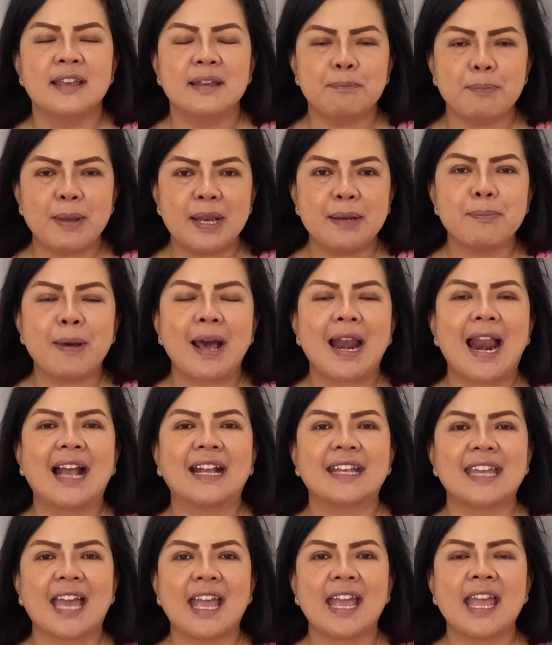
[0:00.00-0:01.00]
เป็นพลัง
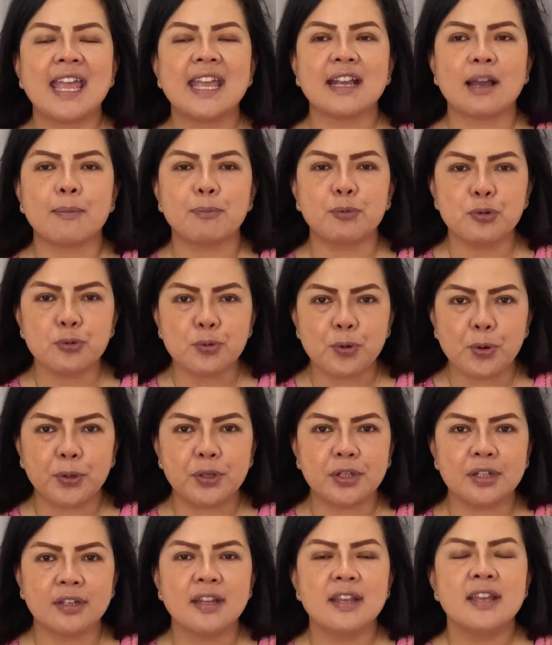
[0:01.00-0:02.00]
ใจให้กับทุกคน
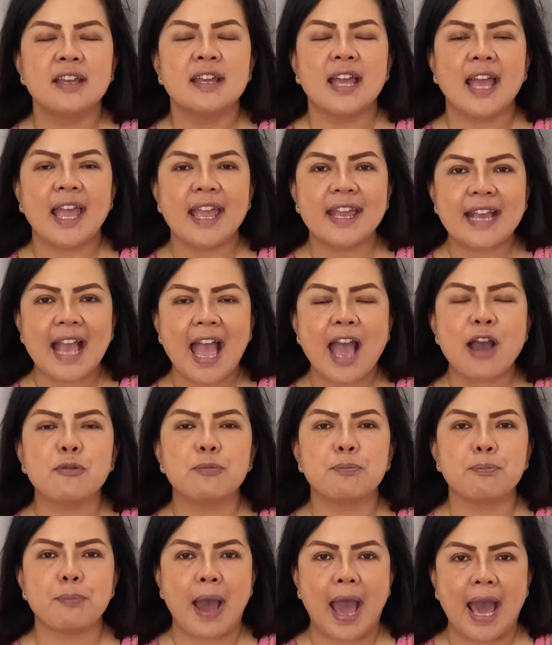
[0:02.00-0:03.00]
ให้ก้าว
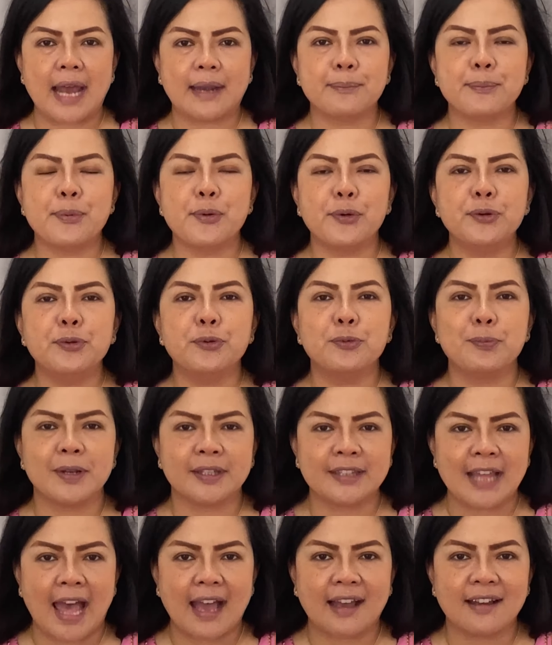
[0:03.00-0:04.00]
ผ่านพ้นอุป
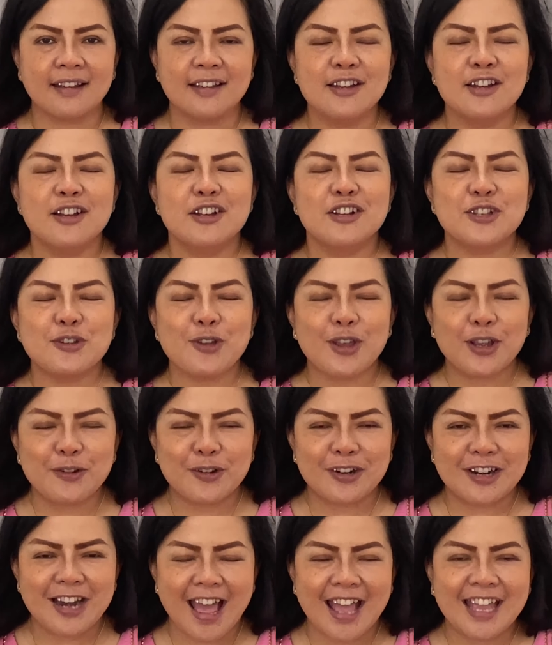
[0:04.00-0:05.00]
สรรคช่วยก
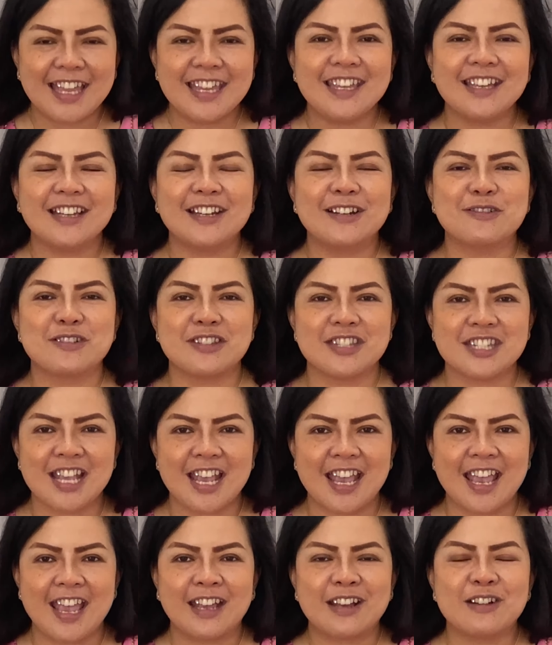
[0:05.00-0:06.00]
ดไลค์กดแช
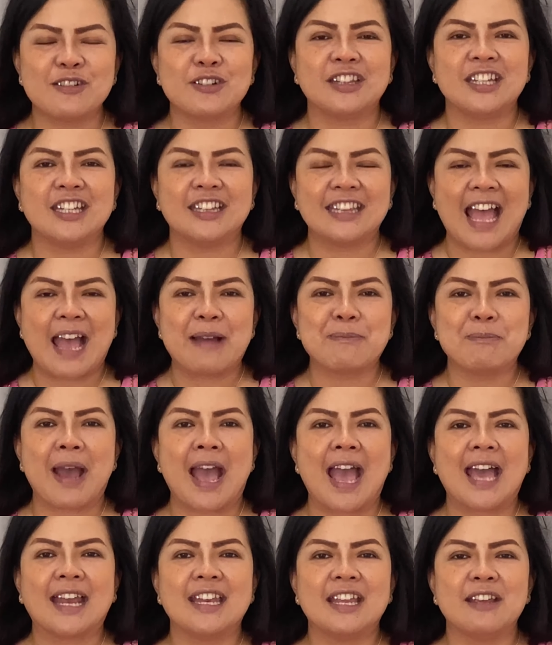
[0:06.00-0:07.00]
ร์กดติดตามม
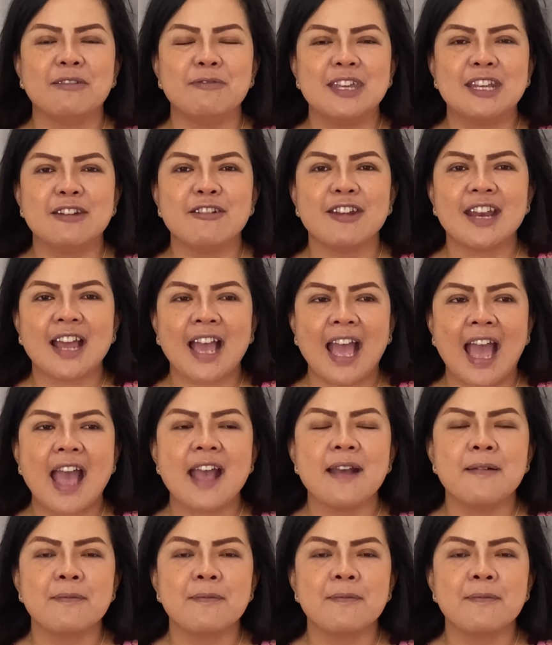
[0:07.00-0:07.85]
หาเดวีด้วยนะคะ